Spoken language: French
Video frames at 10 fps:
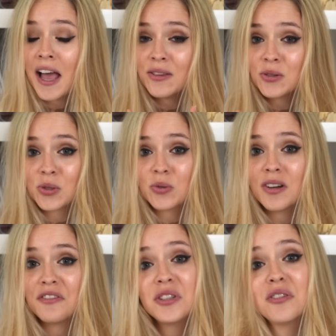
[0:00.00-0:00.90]
Attention,
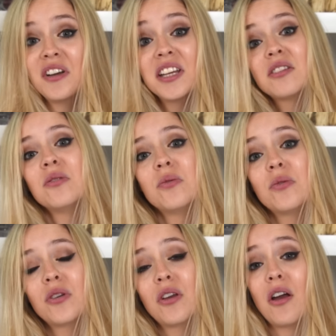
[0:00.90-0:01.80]
la vidéo va être
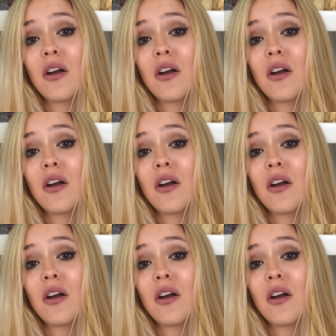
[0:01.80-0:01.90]
longue.